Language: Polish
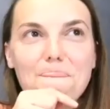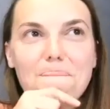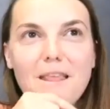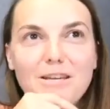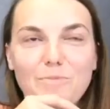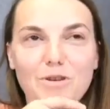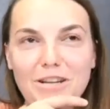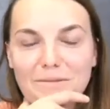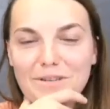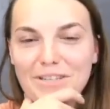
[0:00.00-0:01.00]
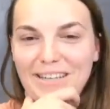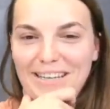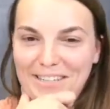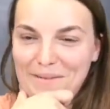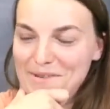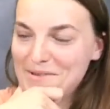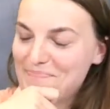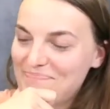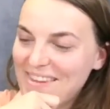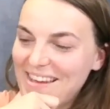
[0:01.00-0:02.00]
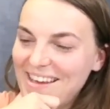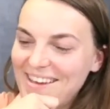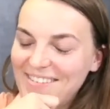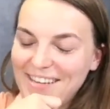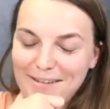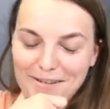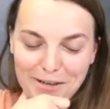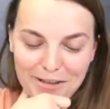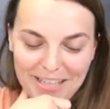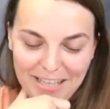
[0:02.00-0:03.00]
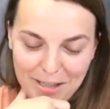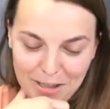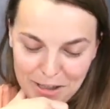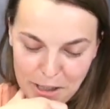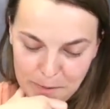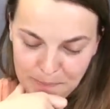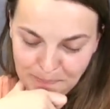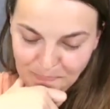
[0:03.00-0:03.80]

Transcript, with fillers: spojrzelibyście na siebie w takim kontekście